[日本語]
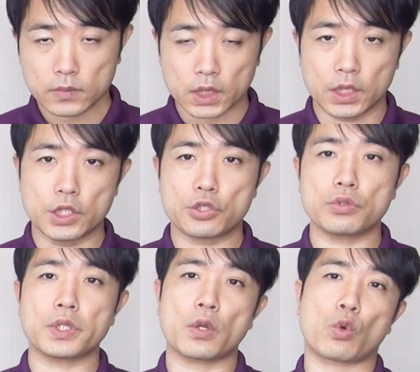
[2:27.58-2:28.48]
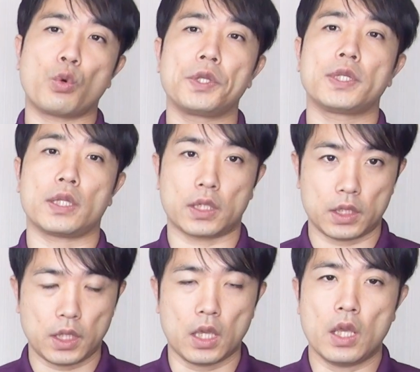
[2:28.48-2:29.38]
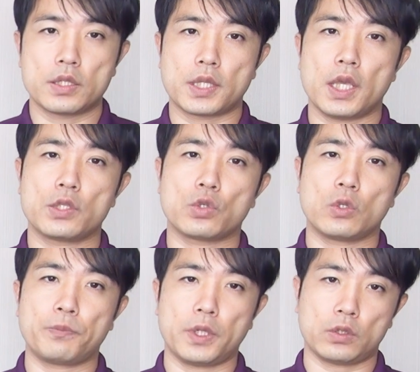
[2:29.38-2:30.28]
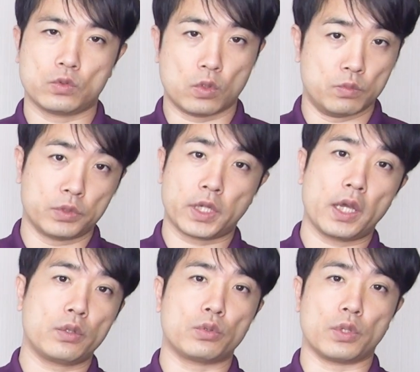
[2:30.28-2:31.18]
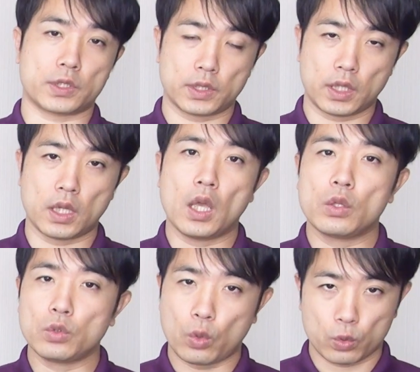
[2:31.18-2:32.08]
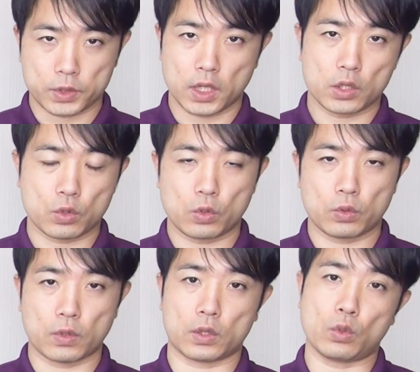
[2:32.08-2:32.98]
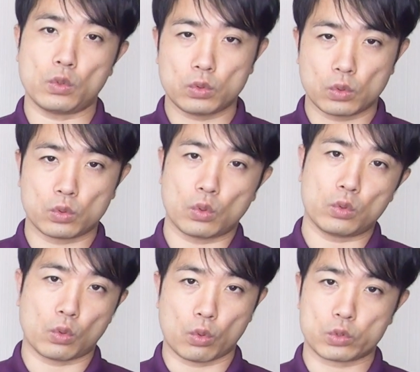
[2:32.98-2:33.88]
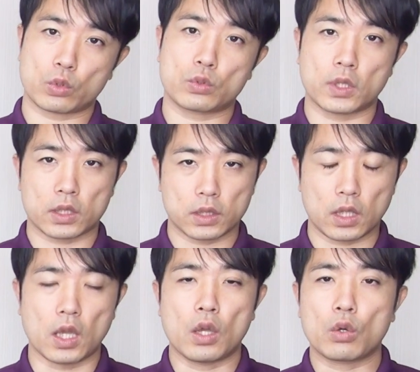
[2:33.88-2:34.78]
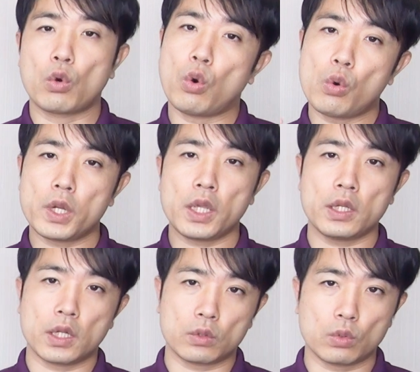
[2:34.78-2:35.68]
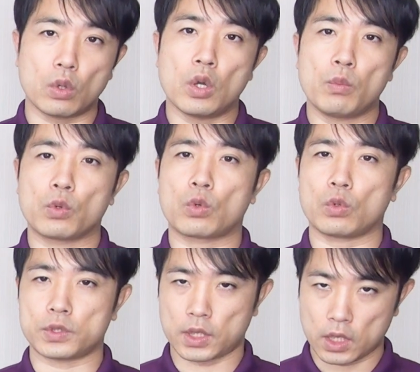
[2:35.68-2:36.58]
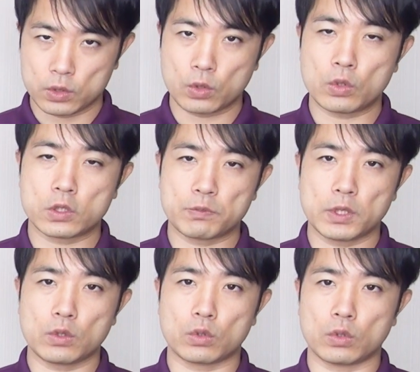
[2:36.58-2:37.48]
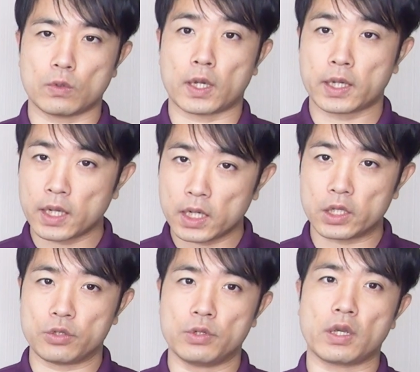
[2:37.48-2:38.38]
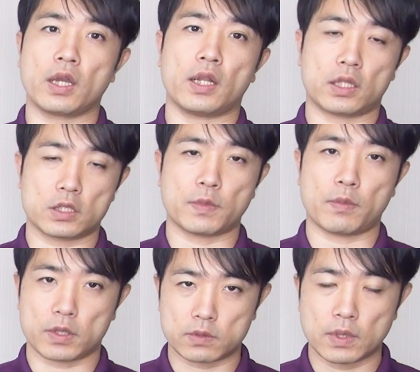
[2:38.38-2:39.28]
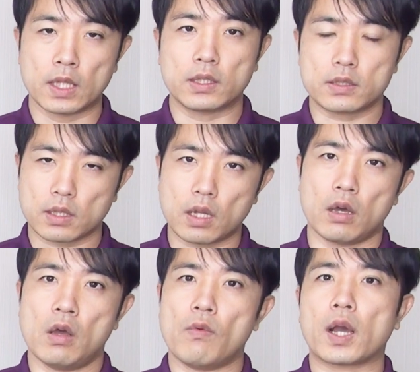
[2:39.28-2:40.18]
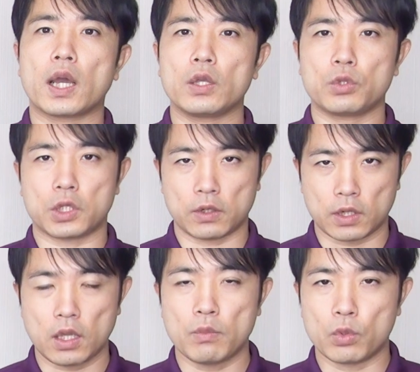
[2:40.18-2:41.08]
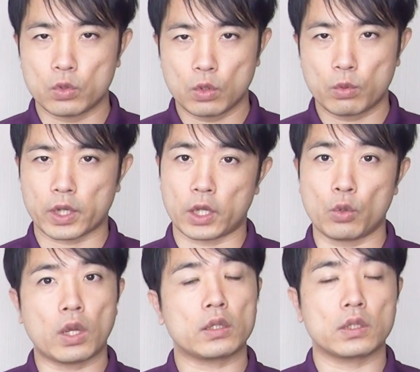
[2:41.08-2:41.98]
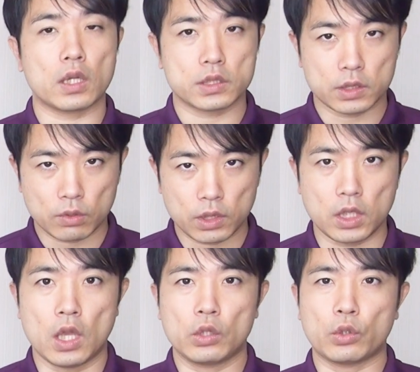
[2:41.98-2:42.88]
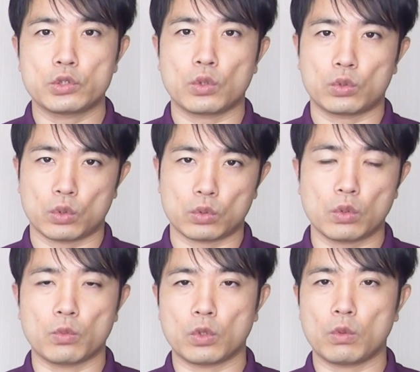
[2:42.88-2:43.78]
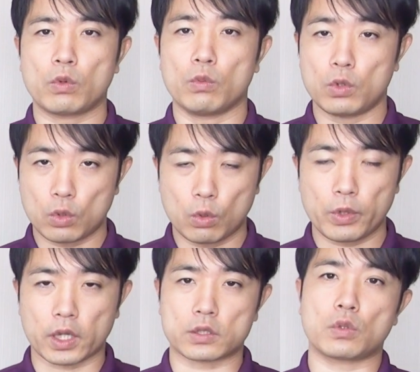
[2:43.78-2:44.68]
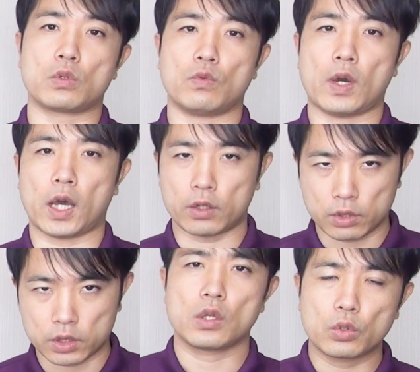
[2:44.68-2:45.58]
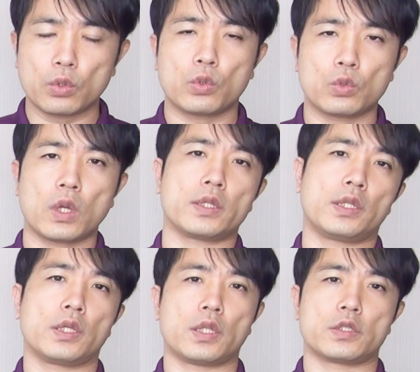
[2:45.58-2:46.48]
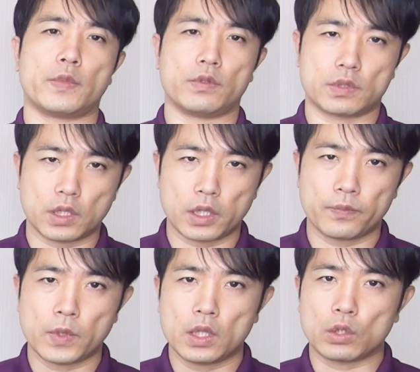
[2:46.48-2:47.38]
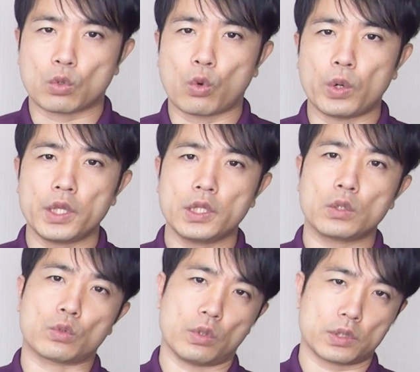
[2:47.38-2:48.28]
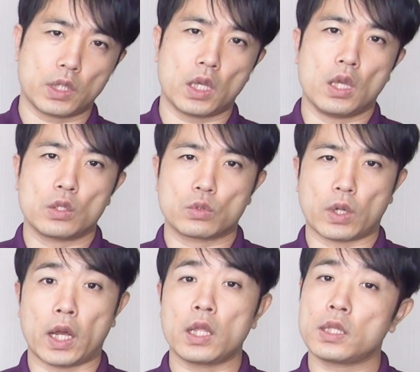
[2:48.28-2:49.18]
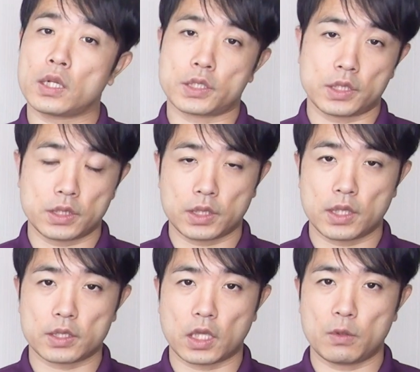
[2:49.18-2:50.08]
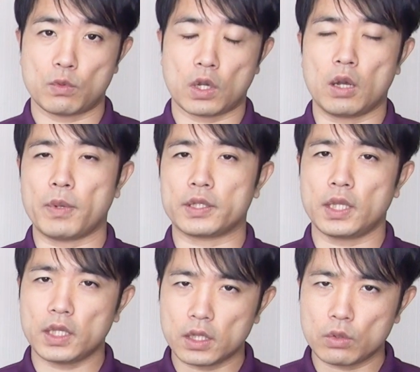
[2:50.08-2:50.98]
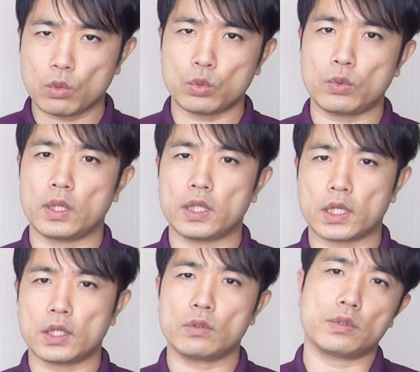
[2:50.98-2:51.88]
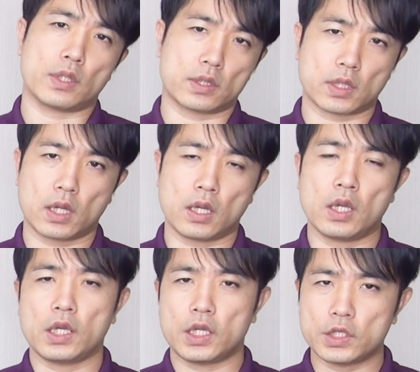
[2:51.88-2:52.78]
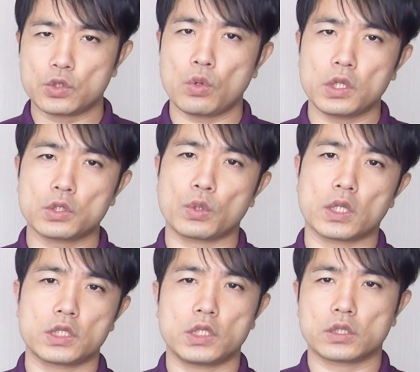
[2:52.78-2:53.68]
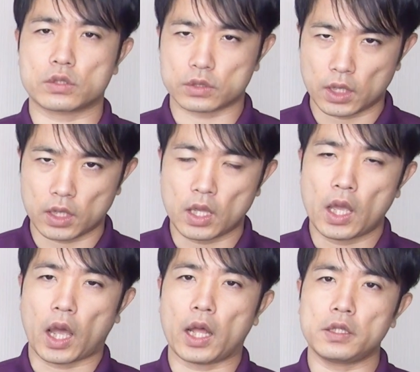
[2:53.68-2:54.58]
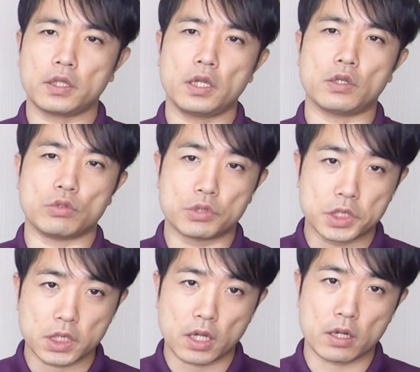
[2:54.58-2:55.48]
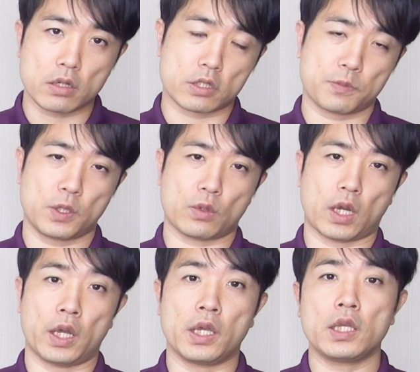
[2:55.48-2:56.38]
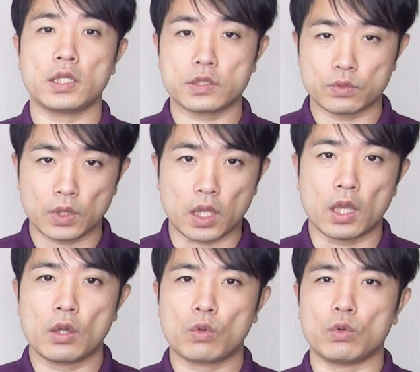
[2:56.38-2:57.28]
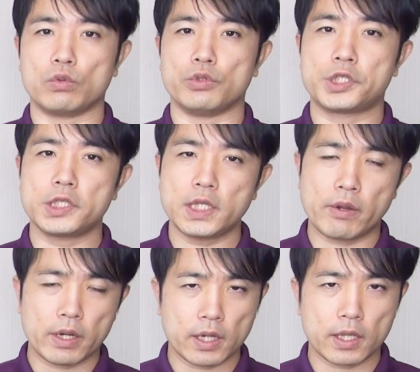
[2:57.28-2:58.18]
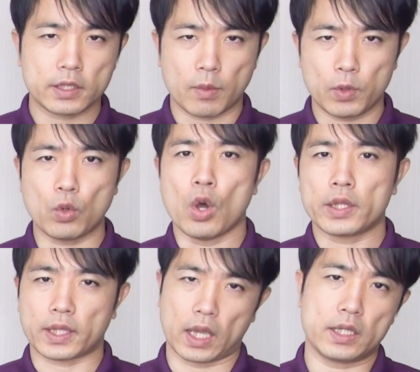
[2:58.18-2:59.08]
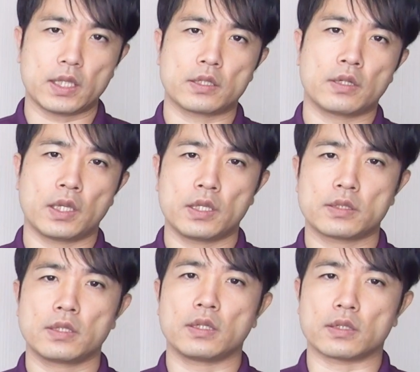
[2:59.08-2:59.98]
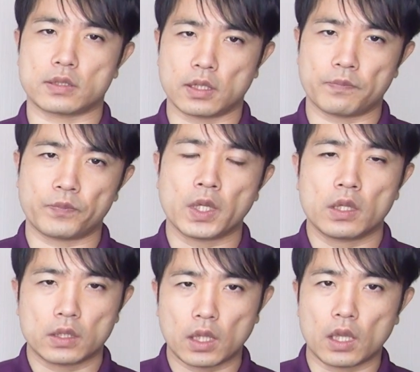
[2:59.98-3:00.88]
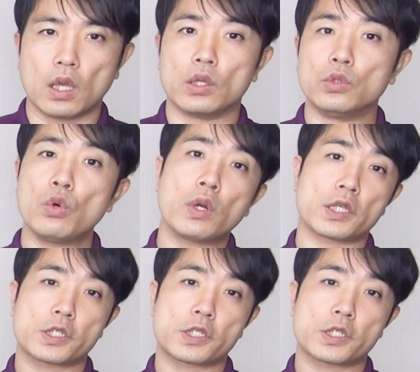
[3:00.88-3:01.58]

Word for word: 20代を超えたあたりで成長のピークを迎えるとですね、脳の成長というのはどんどん遅くなって、高齢になるともうこの成長スピードというのはかなり緩やかになってしまいます。ですから若い時にはね、物覚えが良かったはずなのに、年を取ると物覚えがすごく悪いということが出てきてしまうんですね。で、高齢になるとですね、その新たな神経細胞が、できることはできるんですが、非常に育ちにくくて、反対に失われるスピードが速いですので、この失われないための対策が必須なんですね。で、脳が